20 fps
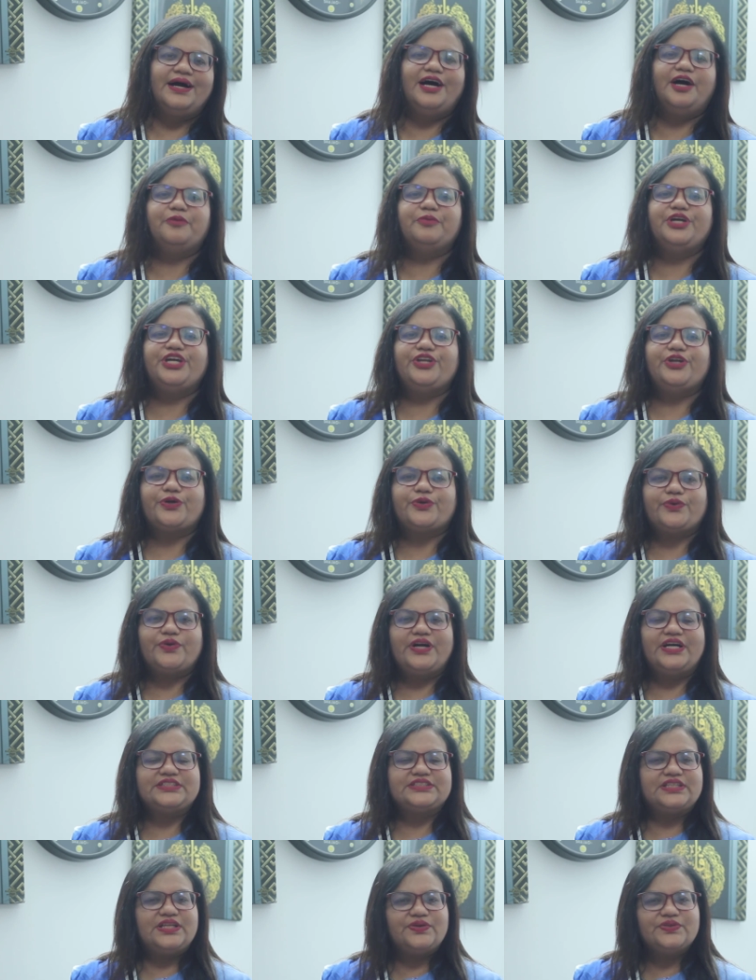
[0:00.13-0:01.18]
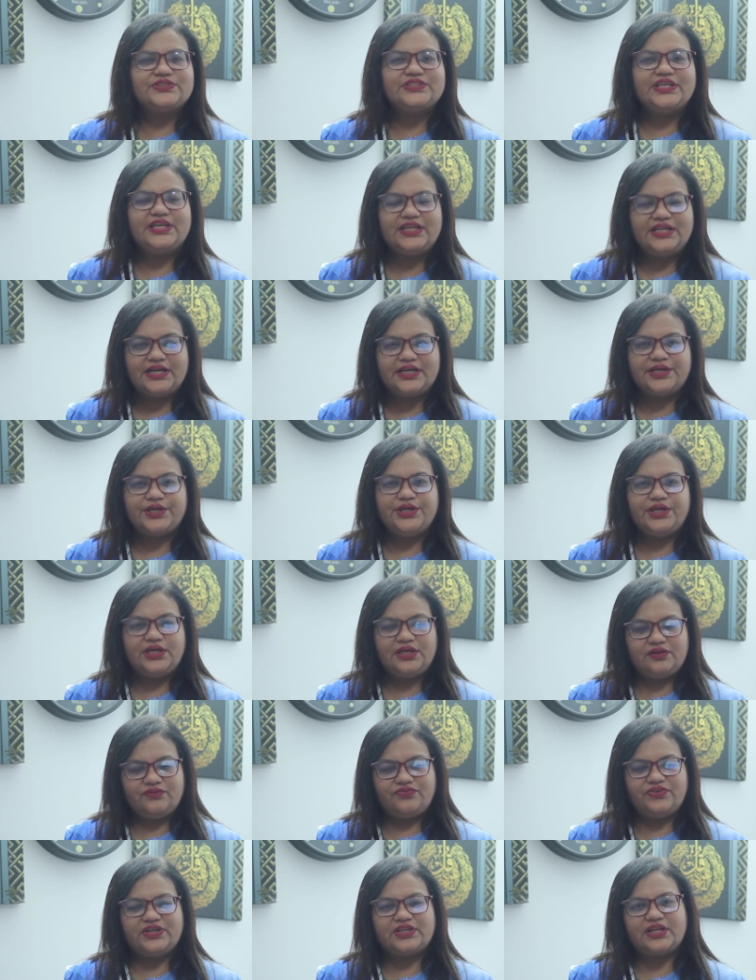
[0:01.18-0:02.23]
আমি ডক্টর হাসনা হোসেন আখি
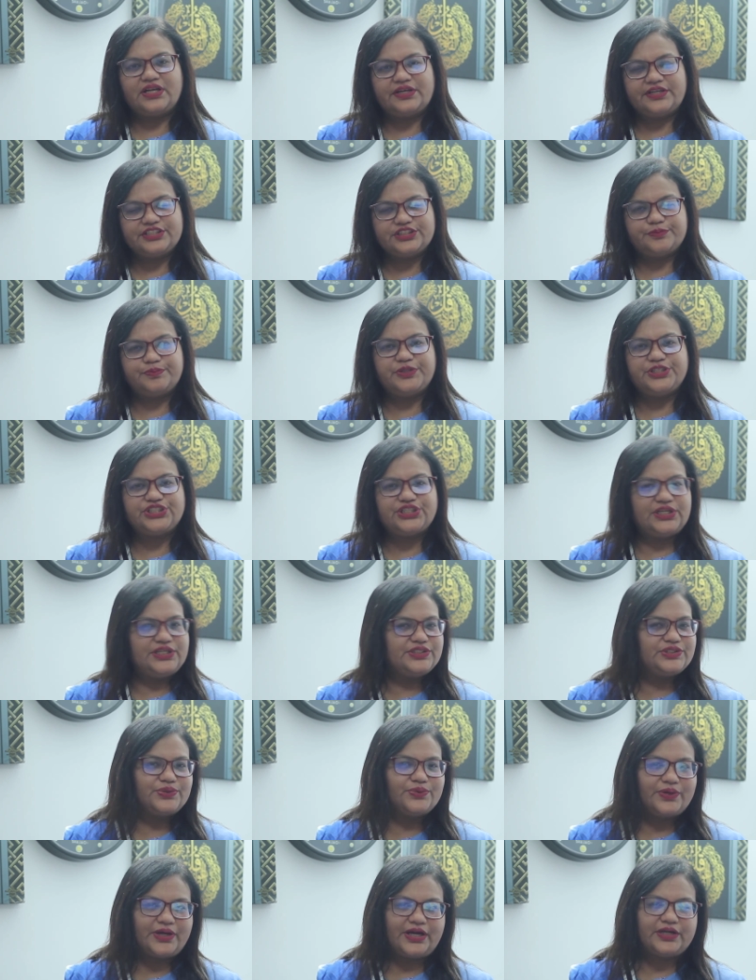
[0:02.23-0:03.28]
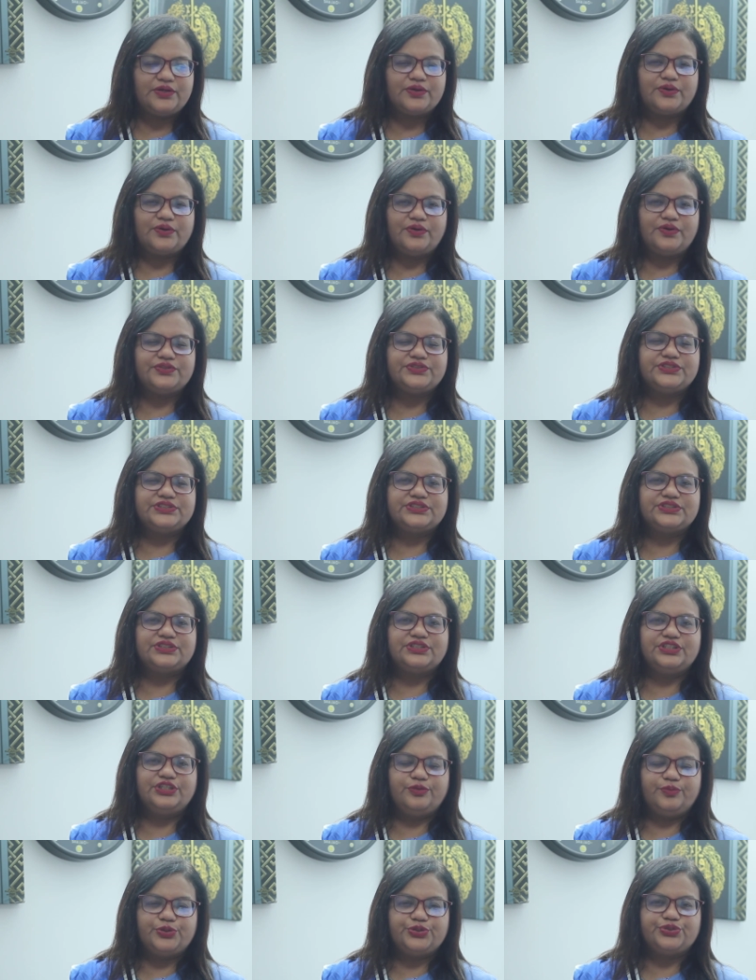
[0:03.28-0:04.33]
ইনফার্টিলিটি স্পেশালিস্ট ও গাইনোকোলজিস্ট
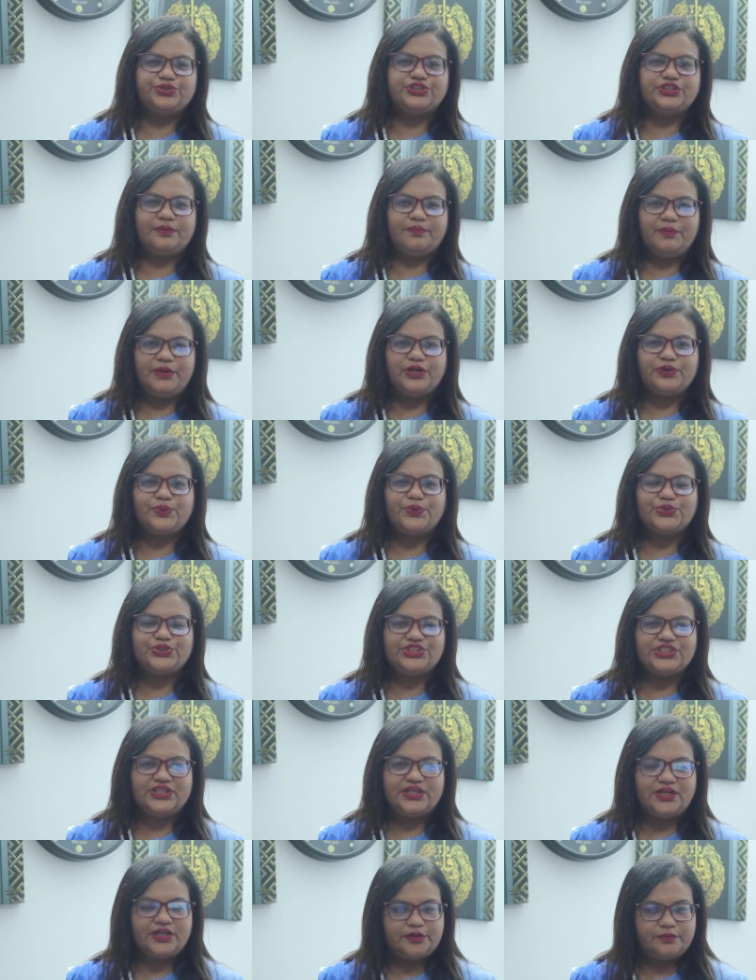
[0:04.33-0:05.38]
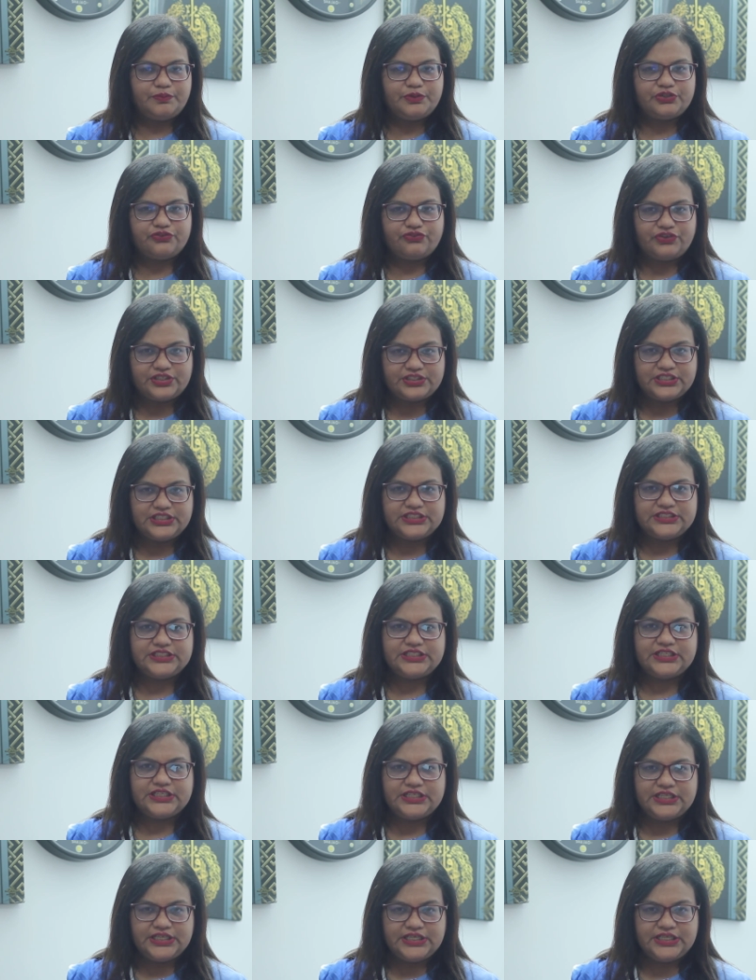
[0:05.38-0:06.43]
নিয়মিত চেম্বার করছি হার্টবিট ফার্টিলিটি
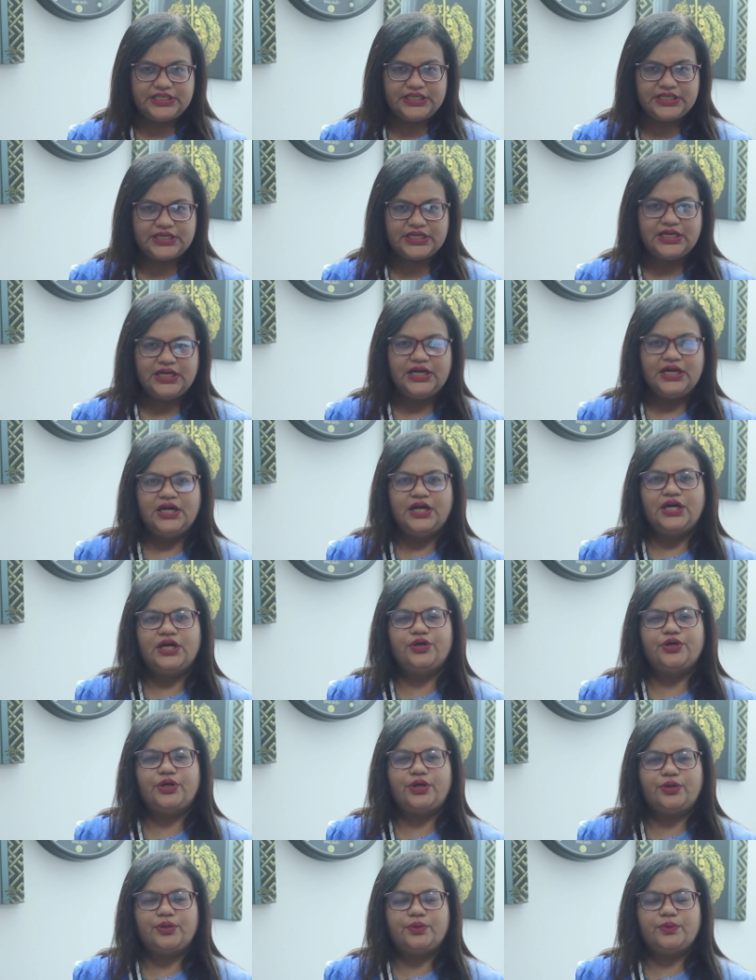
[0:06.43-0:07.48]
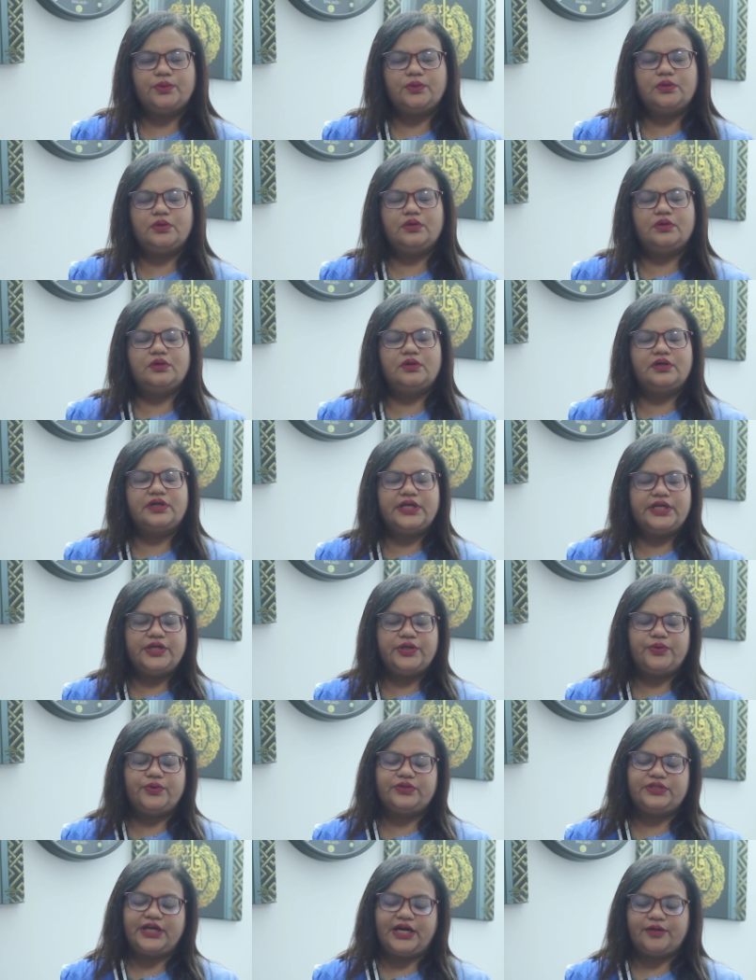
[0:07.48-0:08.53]
ক্লিনিক গ্রিন
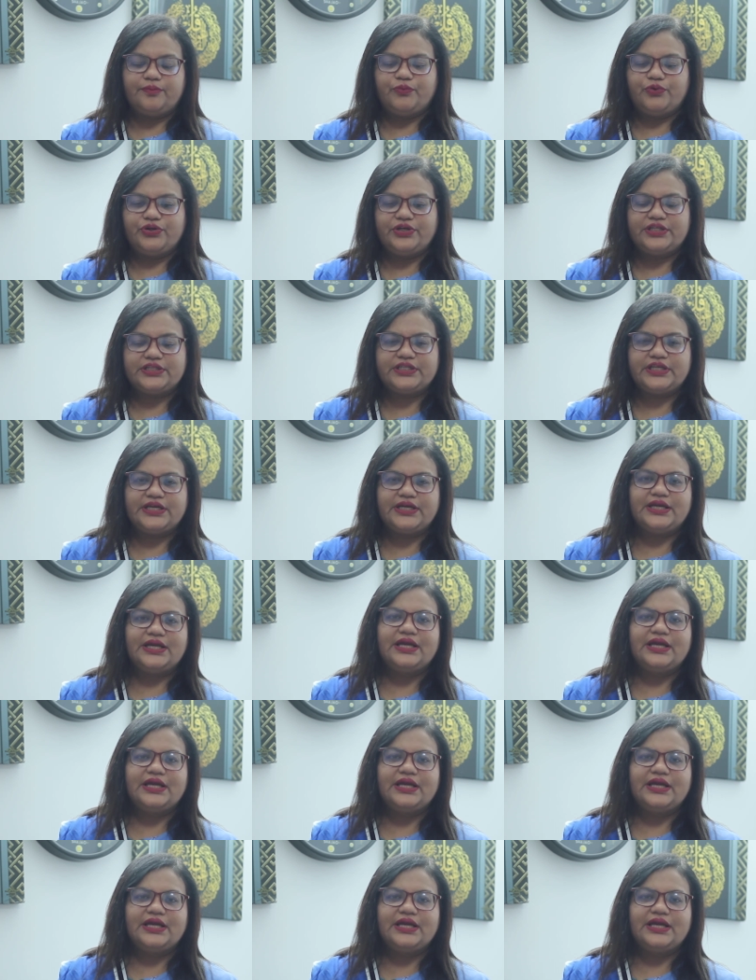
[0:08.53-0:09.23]
রোড ধানমন্ডিতে